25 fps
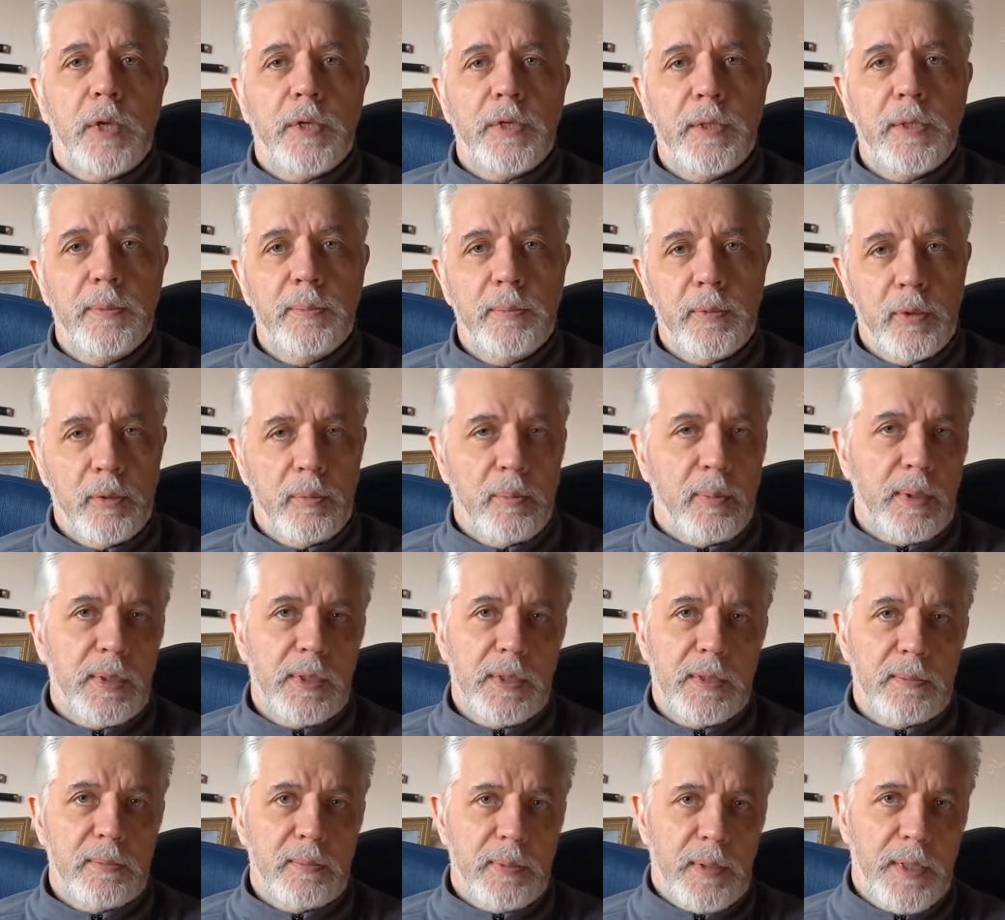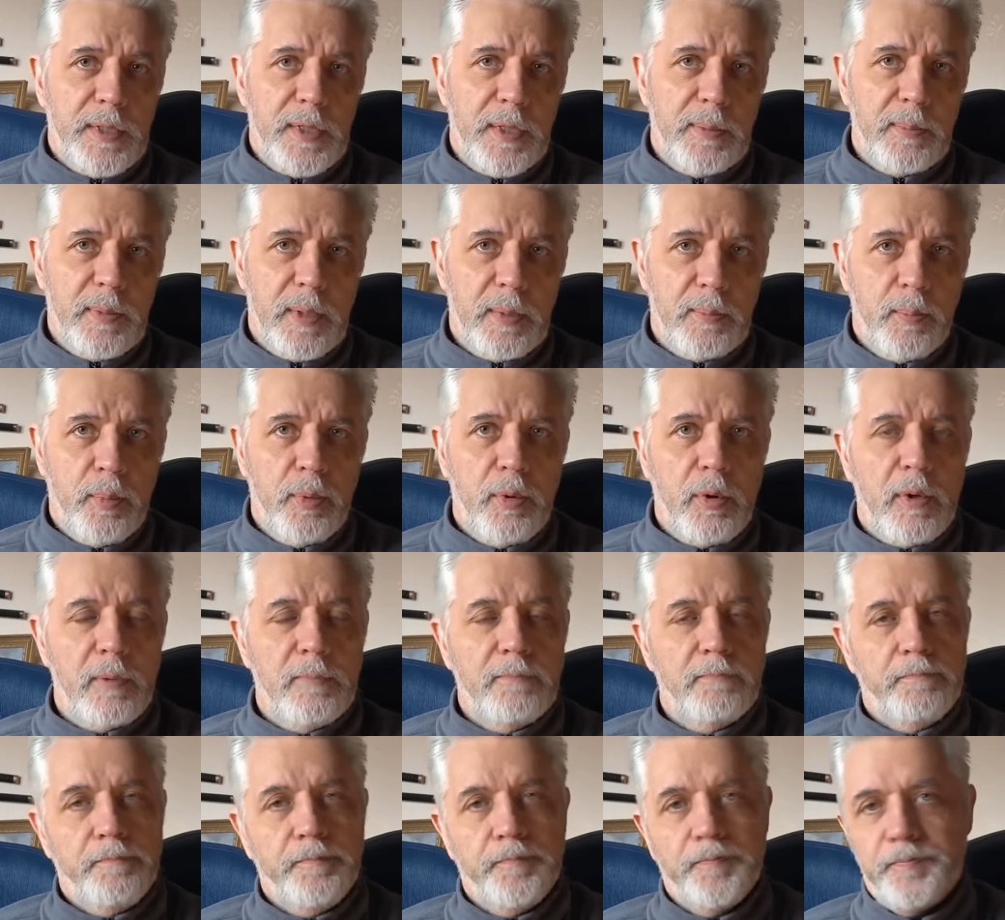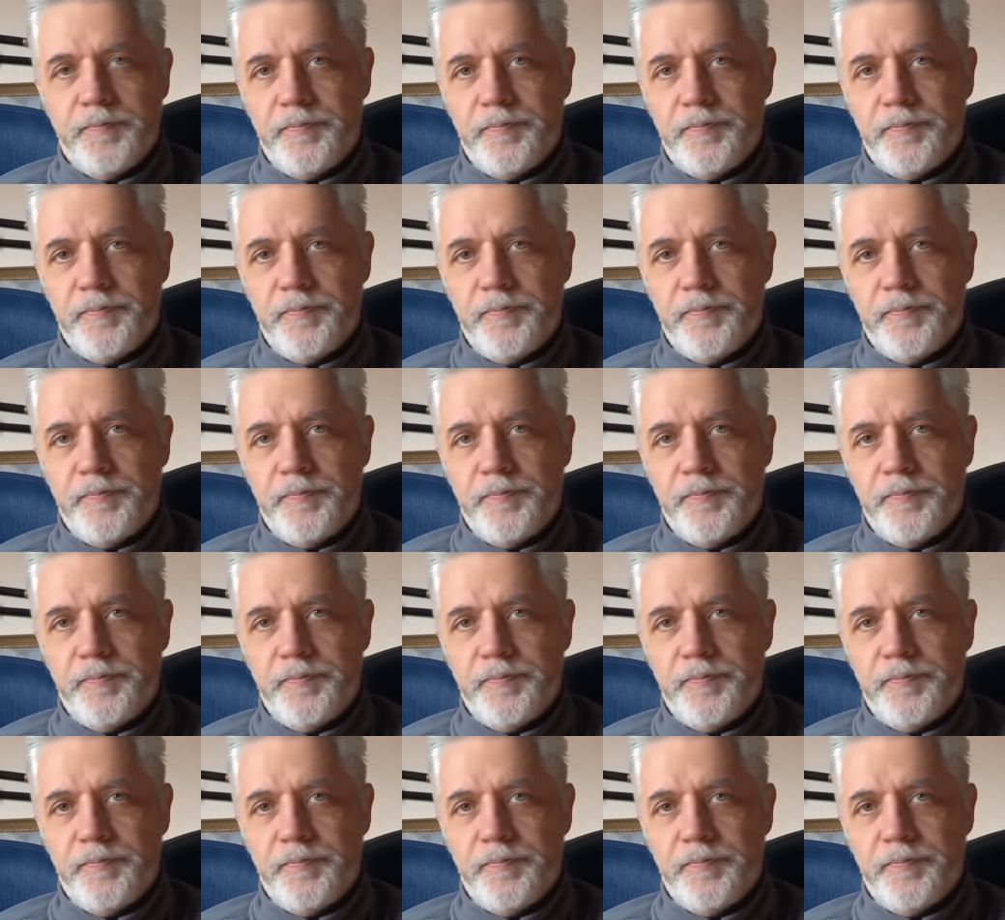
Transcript: каким-то образом, каким-то боком